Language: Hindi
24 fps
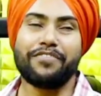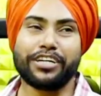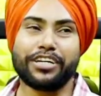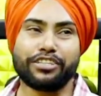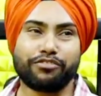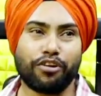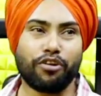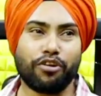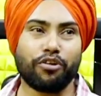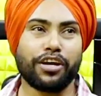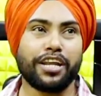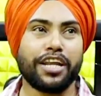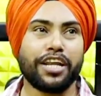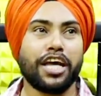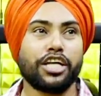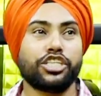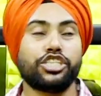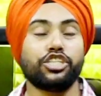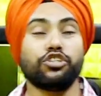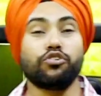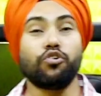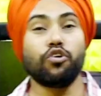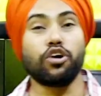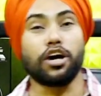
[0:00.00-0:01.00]
इवेंट सॉलो के लिए
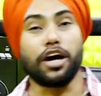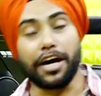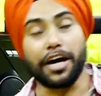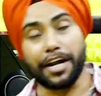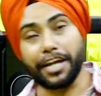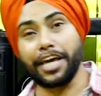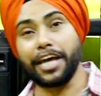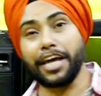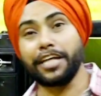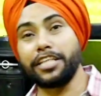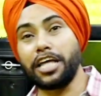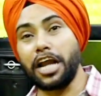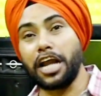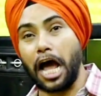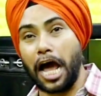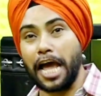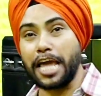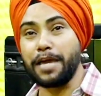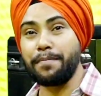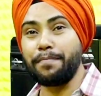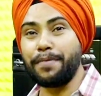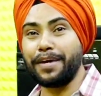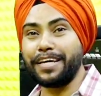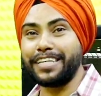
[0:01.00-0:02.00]
जिनको घर के
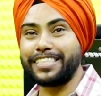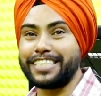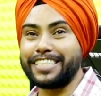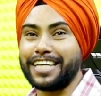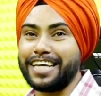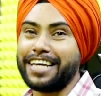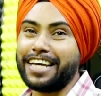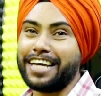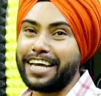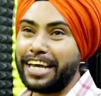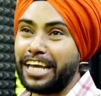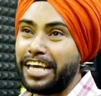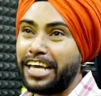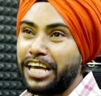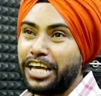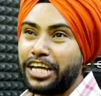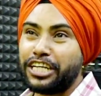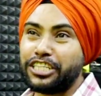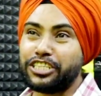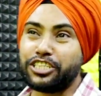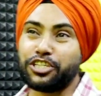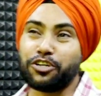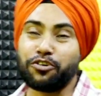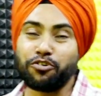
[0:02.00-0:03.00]
चाहिए
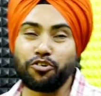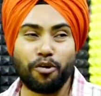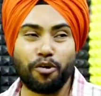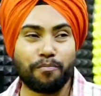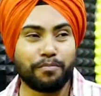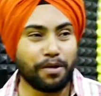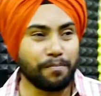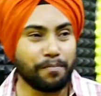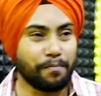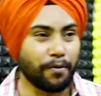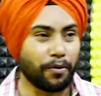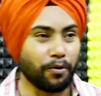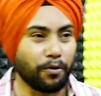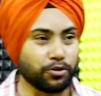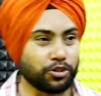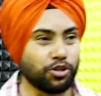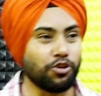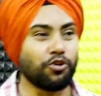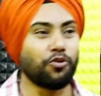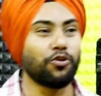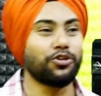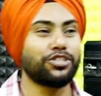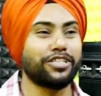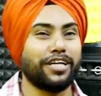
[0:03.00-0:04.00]
जिनको अपने
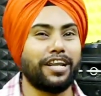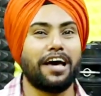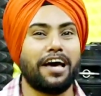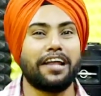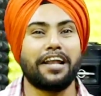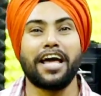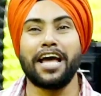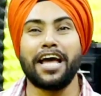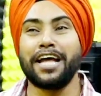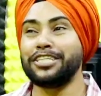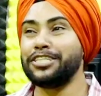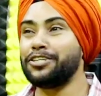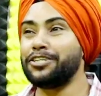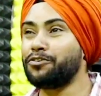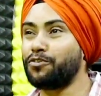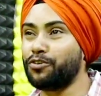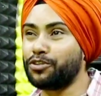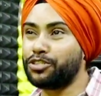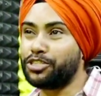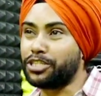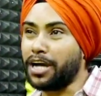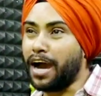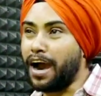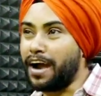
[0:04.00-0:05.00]
पड़ोसियों को जलाना है
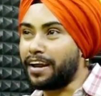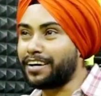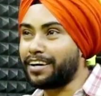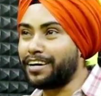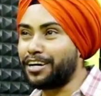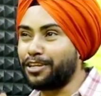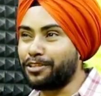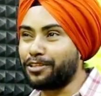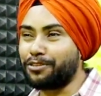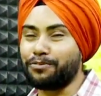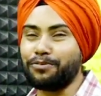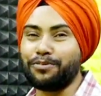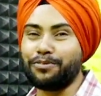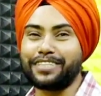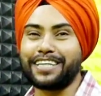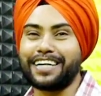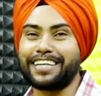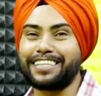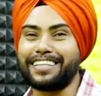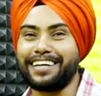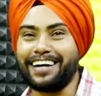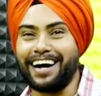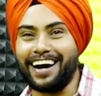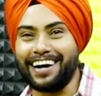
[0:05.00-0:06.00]
जिनको चार घर दूर
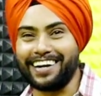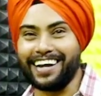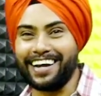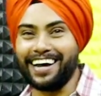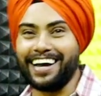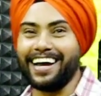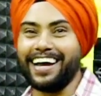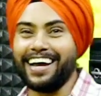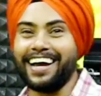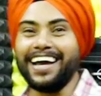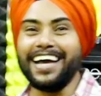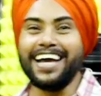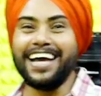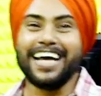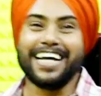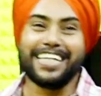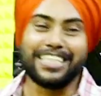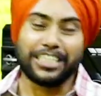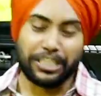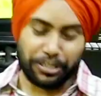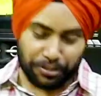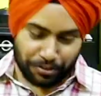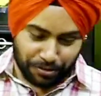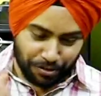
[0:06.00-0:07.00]
तक दिखाना है
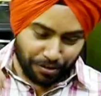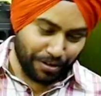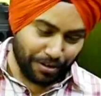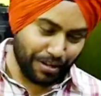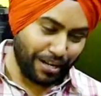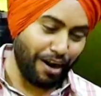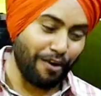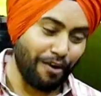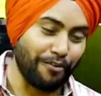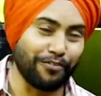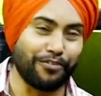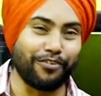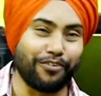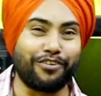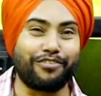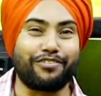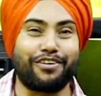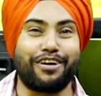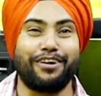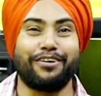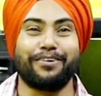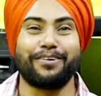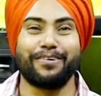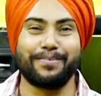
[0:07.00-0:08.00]
जिनको ग्राउंड फ्लोर
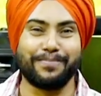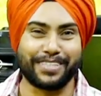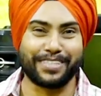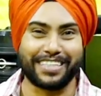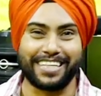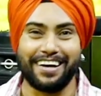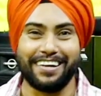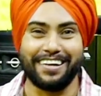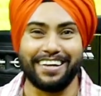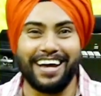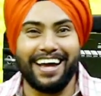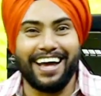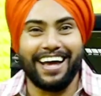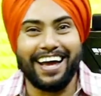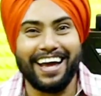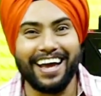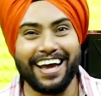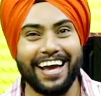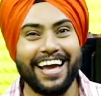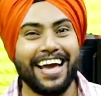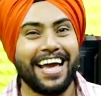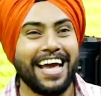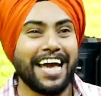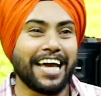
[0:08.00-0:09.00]
वालों को बताना
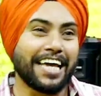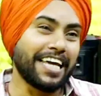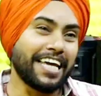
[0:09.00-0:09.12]
है